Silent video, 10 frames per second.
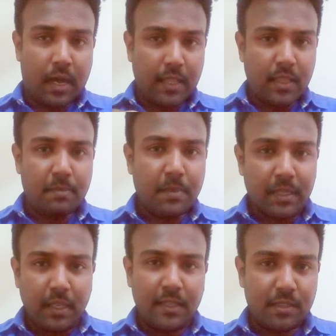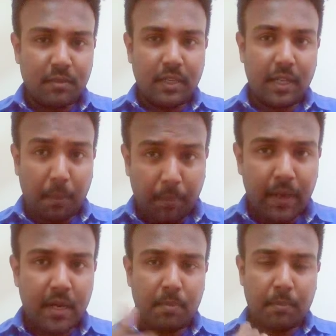அந்த மதில் சுவர்
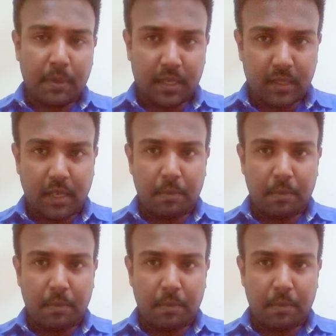எப்படி எழுப்பப்பட்டது